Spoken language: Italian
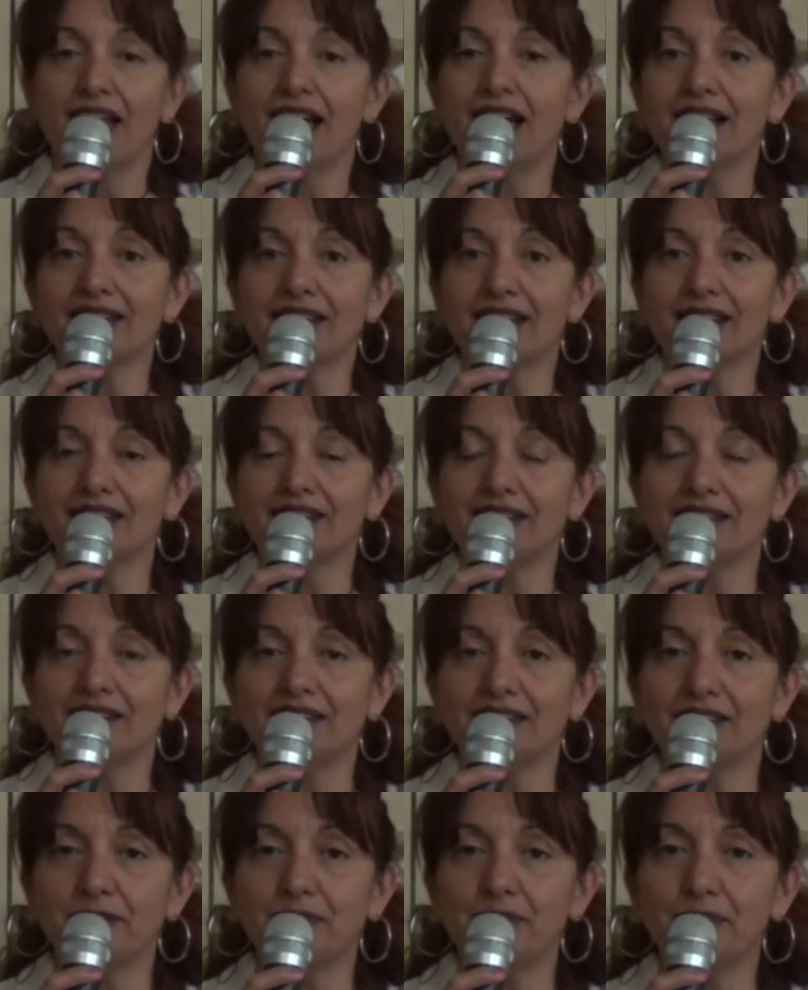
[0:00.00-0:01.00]
anche
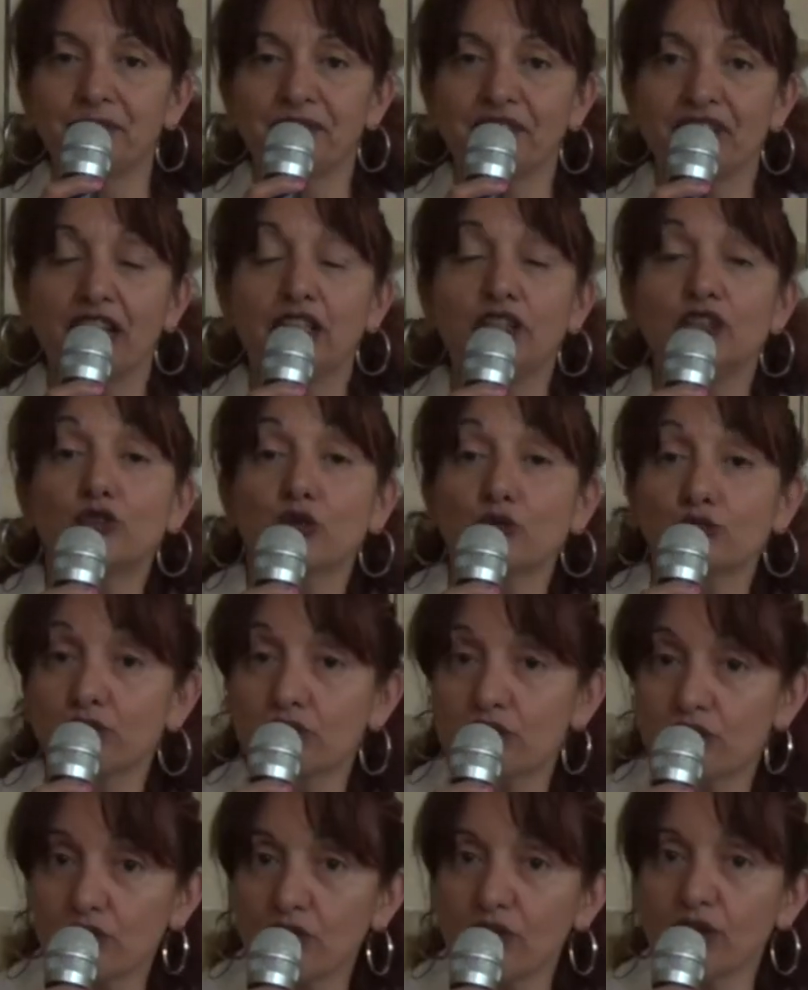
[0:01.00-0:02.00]
di
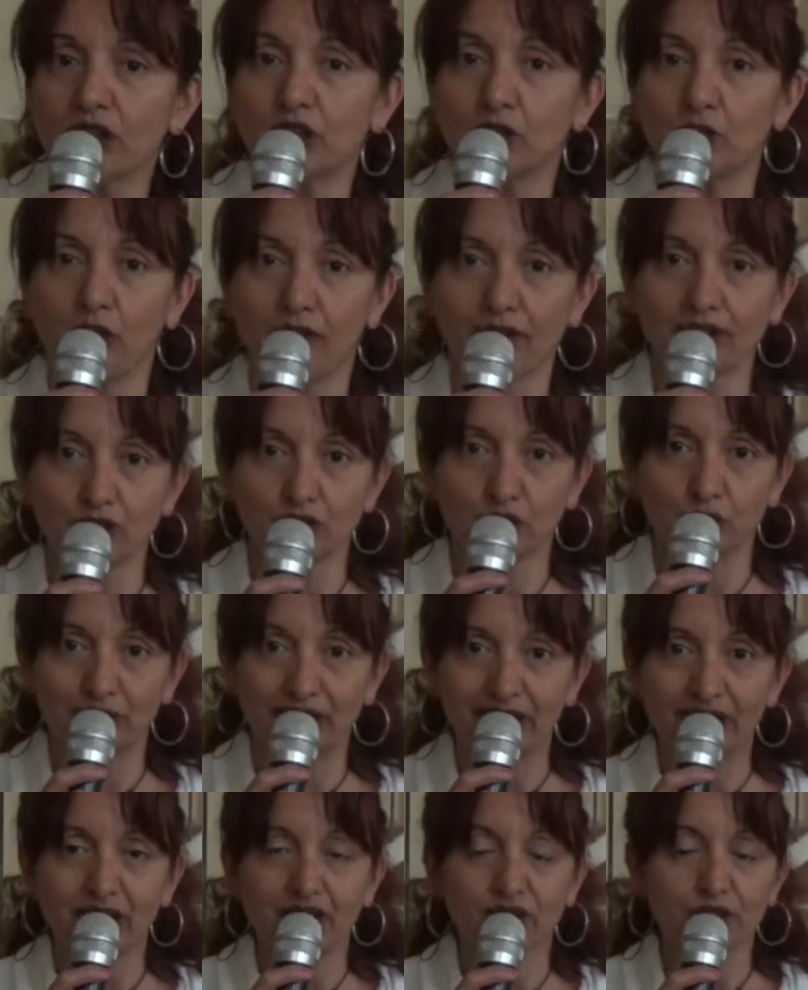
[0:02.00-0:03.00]
introduzione di nuova
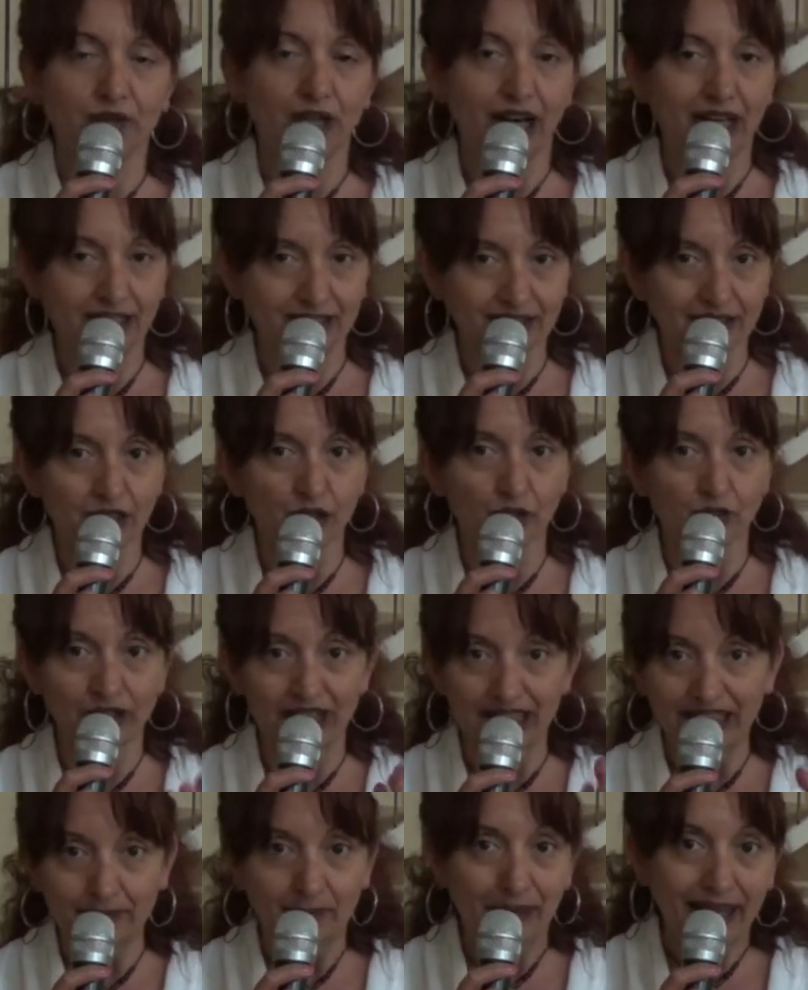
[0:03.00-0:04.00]
strumentazione all'interno
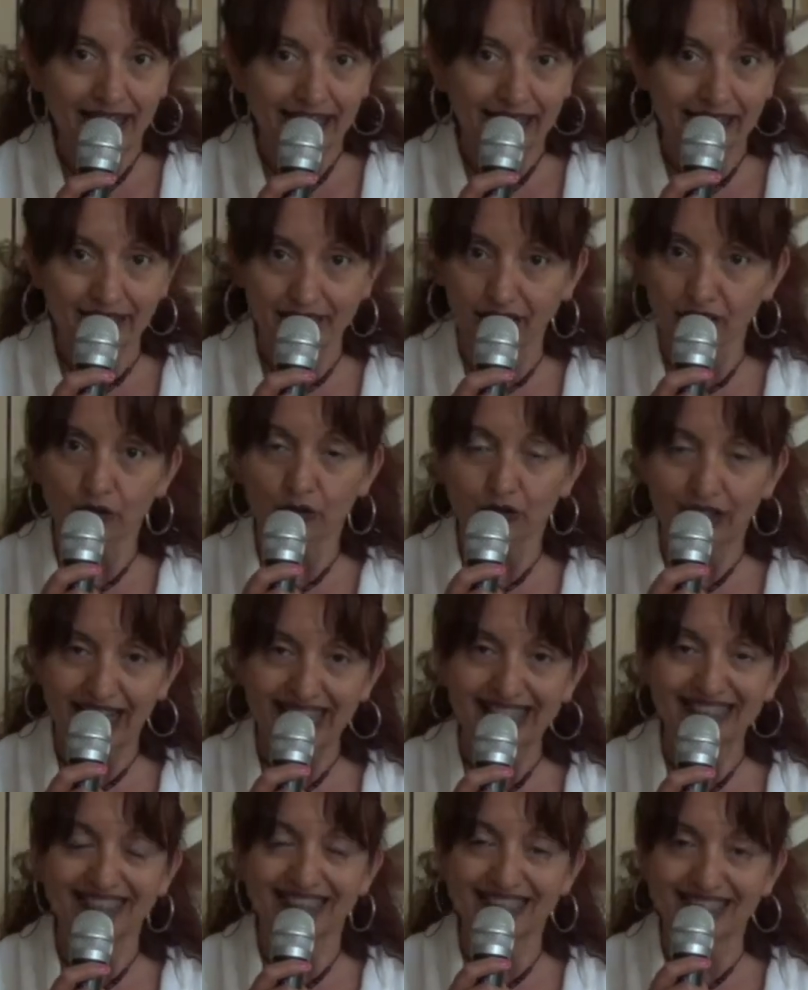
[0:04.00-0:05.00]
della band? vicenda
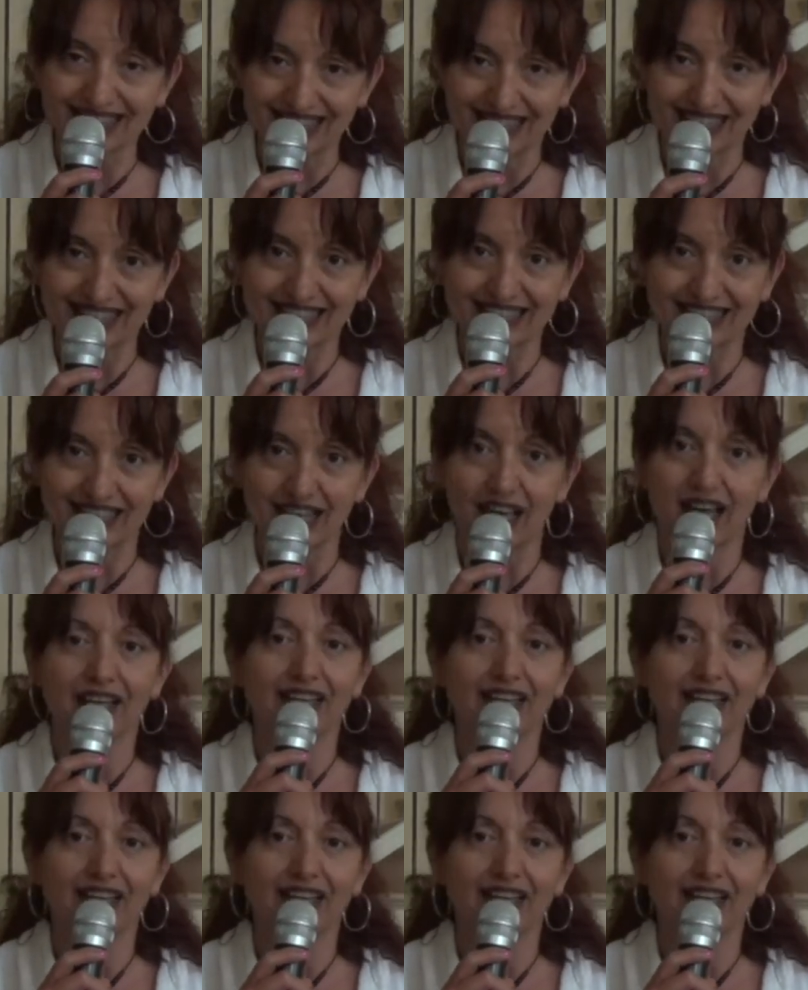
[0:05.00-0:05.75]
dell'orchestra stessa.